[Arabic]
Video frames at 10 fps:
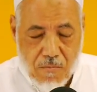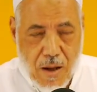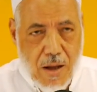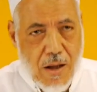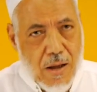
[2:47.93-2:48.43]

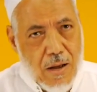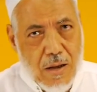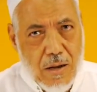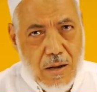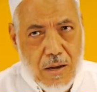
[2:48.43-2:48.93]
ما
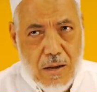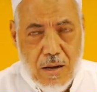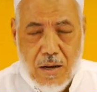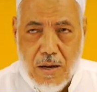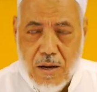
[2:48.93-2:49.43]

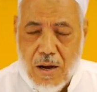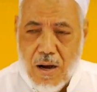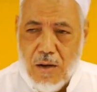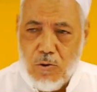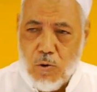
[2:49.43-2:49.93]

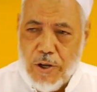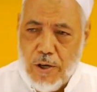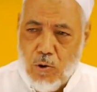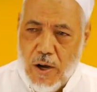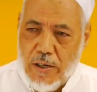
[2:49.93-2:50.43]

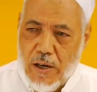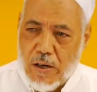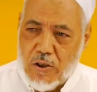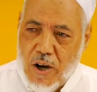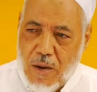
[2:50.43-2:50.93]
يريد أن
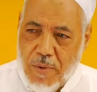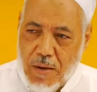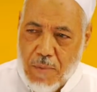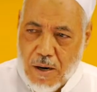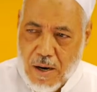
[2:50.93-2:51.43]
يرجع
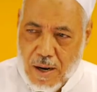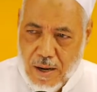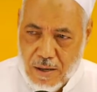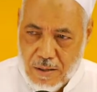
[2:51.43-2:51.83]
بالمرأة